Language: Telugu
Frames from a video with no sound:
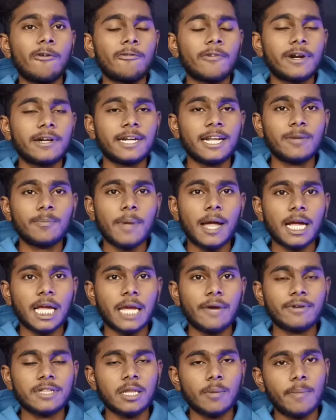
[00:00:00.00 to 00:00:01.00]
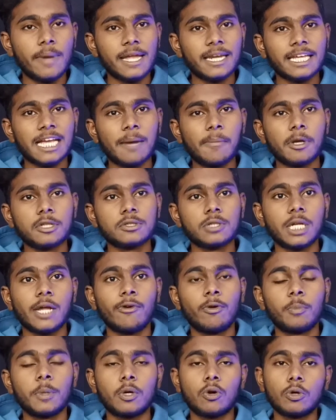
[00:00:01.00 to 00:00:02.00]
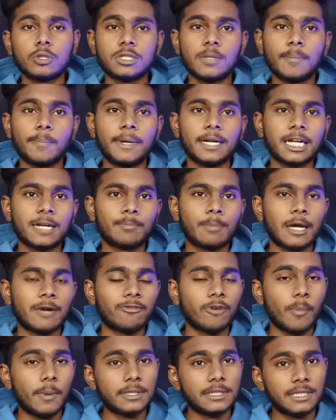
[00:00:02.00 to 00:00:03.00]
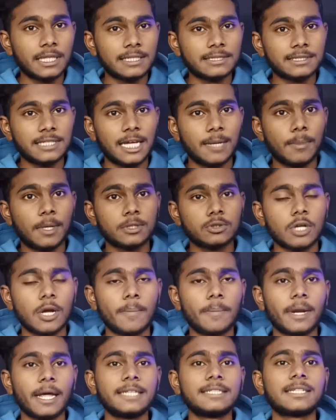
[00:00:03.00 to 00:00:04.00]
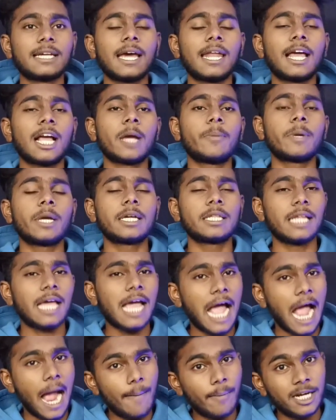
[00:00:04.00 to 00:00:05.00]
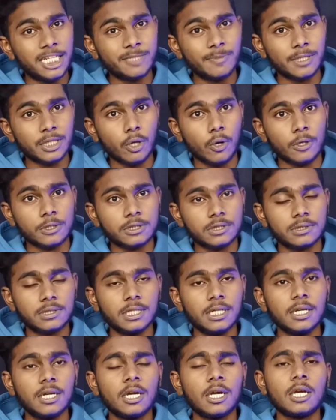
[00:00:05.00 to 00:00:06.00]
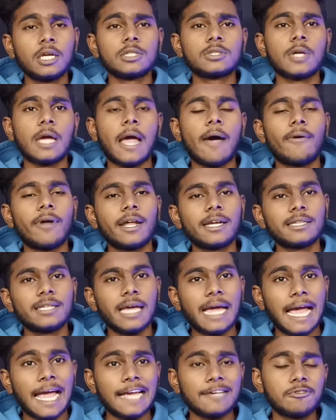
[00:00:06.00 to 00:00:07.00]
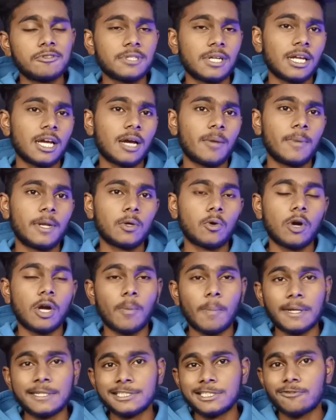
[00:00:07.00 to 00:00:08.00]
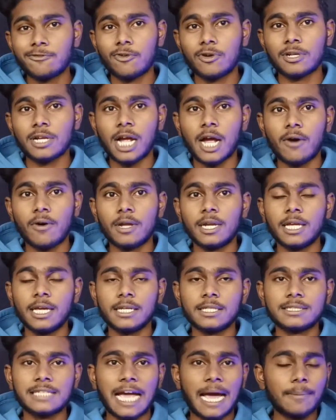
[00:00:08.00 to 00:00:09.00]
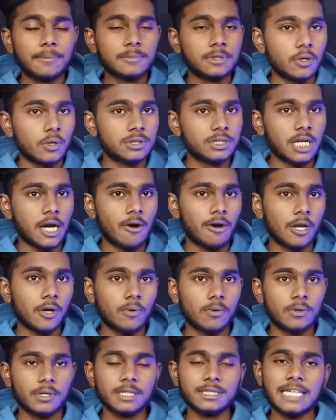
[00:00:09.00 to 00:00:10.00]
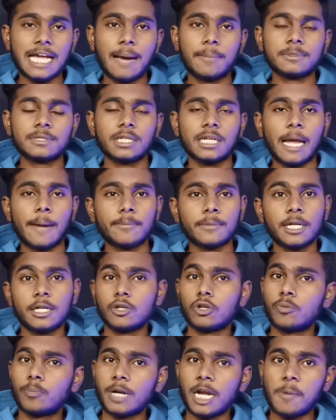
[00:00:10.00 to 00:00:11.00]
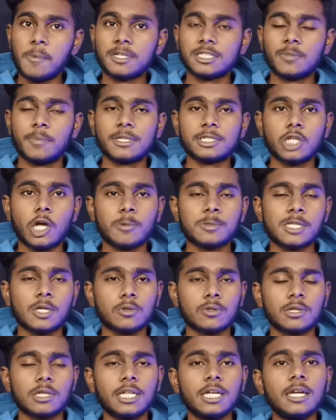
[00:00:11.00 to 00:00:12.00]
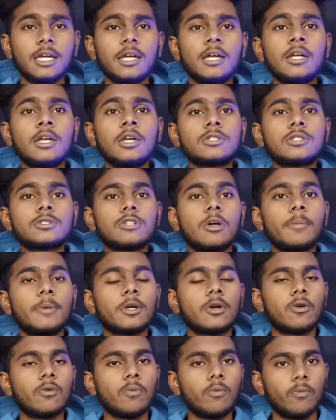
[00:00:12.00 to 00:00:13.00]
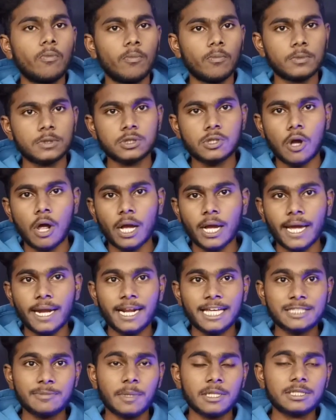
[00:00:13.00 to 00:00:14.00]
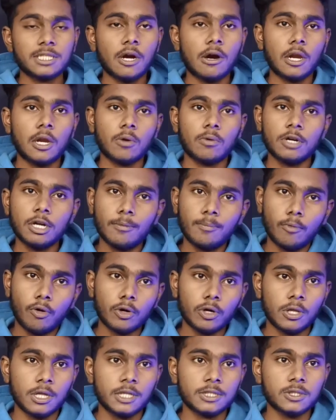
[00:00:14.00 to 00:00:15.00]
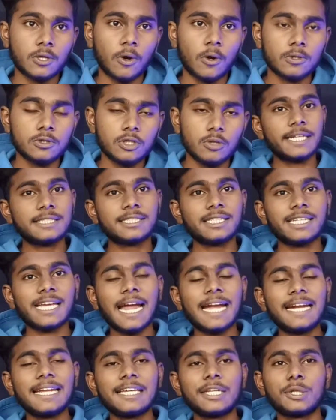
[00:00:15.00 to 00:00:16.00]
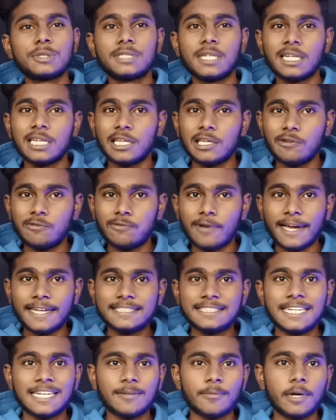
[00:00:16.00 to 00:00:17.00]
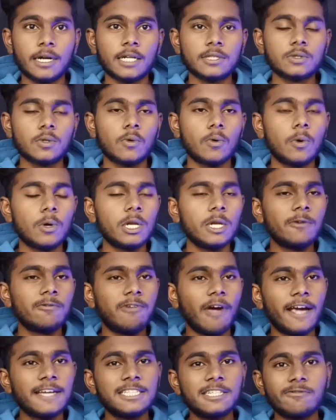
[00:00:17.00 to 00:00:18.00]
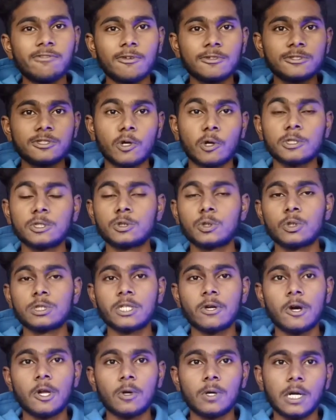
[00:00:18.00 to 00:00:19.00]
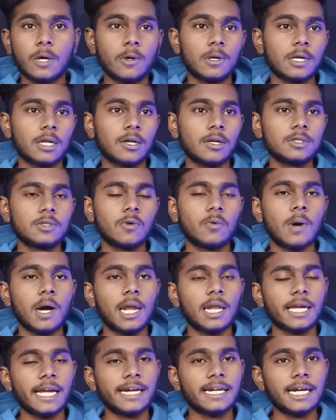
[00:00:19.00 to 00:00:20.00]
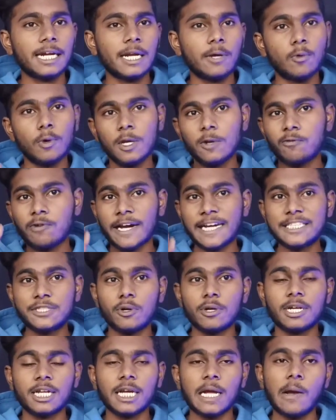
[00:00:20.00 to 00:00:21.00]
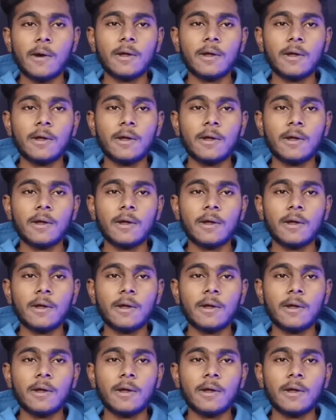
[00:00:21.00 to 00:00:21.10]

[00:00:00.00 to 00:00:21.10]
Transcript: ఫ్రంట్ అండ్ బ్యాక్ ఏవైతే మెయిన్ కెమెరాస్ ఉన్నాయో మీకు కొంచెం బెటర్ పర్ఫార్మెన్స్ ఇస్తాయి అనమాట సో ఆ ప్రైస్కి అలాగే మీకు ఆమ్లెట్ డిస్ప్లేతో వస్తుంది సో ఎవరైతే యాజ్ యూజువల్గా మనకు ఒక మంచి ఫోన్ కావాలి శాంసంగ్ నుంచి కావాలనుకుంటే సామ్సంగ్ ఎం థర్టీ టూ ప్రైమ్ ఎడిషన్ బెస్ట్ ఆప్షన్ అవుతుంది సో మీకు స్టాక్ అండ్ ఎక్స్ప్రెస్ కావాలనుకుంటే మోటో తీసుకోవచ్చు నెక్స్ట్ కేటగిరీ వచ్చరికి ఫైవ్ జీ అనమాట సో ఓన్లీ ఫైవ్ జీ ఫోన్స్ కోసం చూసే వాళ్ళు కూడా ఉంటారు సో వాళ్ళకి ఏంటంటే ఓన్లీ ఫైవ్ జీ ఒకటే